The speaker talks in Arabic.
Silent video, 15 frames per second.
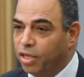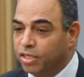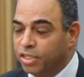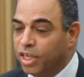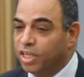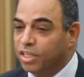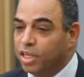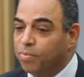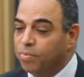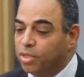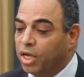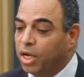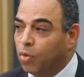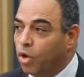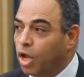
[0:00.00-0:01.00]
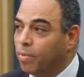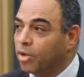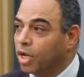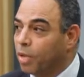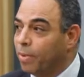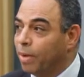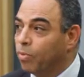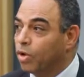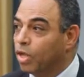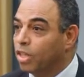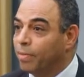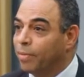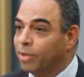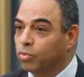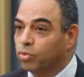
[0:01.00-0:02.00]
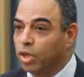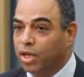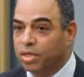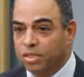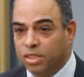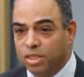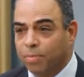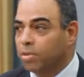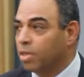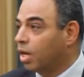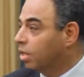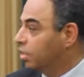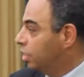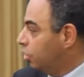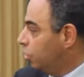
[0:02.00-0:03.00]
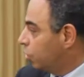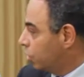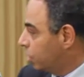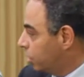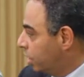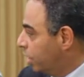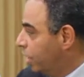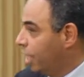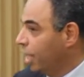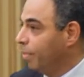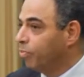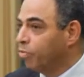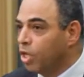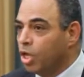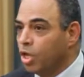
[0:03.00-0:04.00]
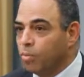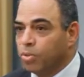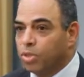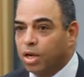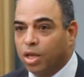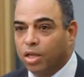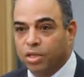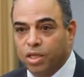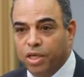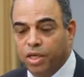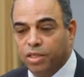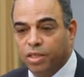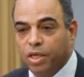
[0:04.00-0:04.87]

سيتم تناولها من قبل منظمات متخصصة مثل قضية حرية الإعلام مثل قضية